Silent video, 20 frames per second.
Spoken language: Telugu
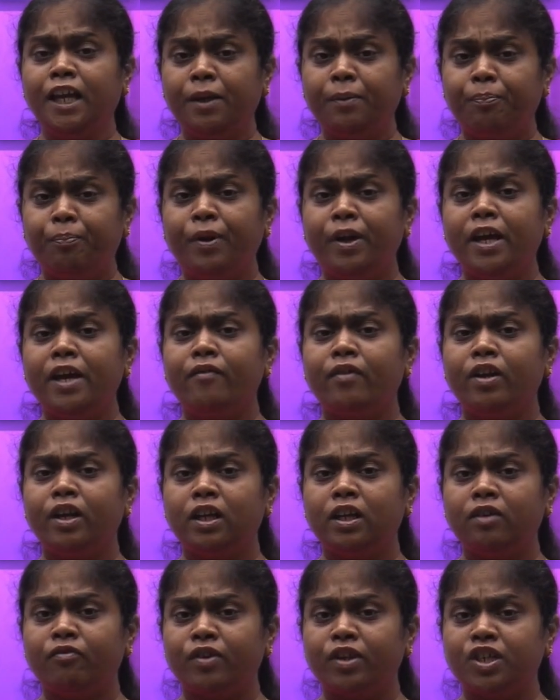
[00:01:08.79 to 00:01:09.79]
ఇప్పుడే
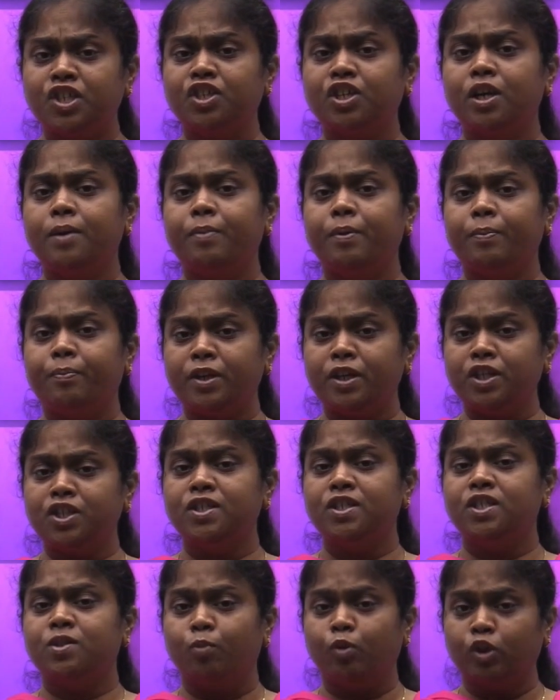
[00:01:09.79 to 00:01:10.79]
ఎవరన్నా ఫ్రెష్గా
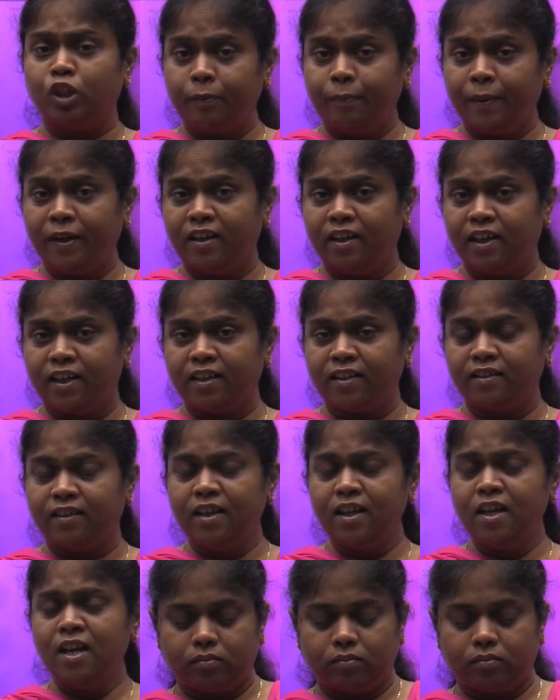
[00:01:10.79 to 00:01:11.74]
ప్రిపరేషన్స్ మొదలుపెట్టినట్టయితే